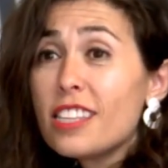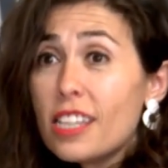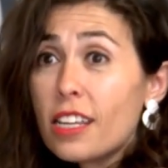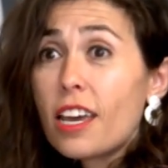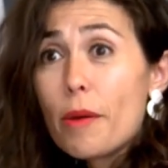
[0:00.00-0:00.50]

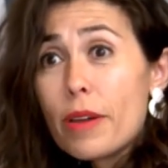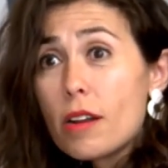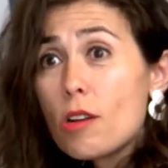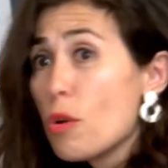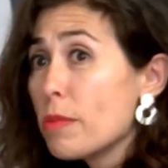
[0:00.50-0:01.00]
tiene que
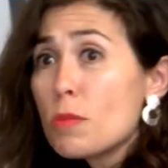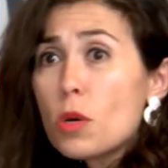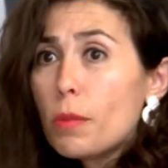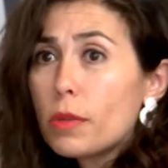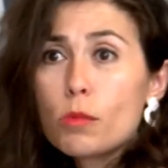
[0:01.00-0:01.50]
haber lo
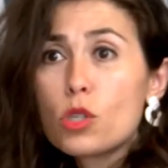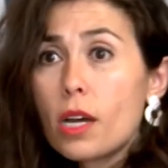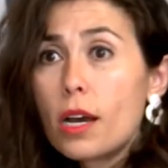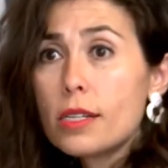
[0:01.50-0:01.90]
mismo que ponemos en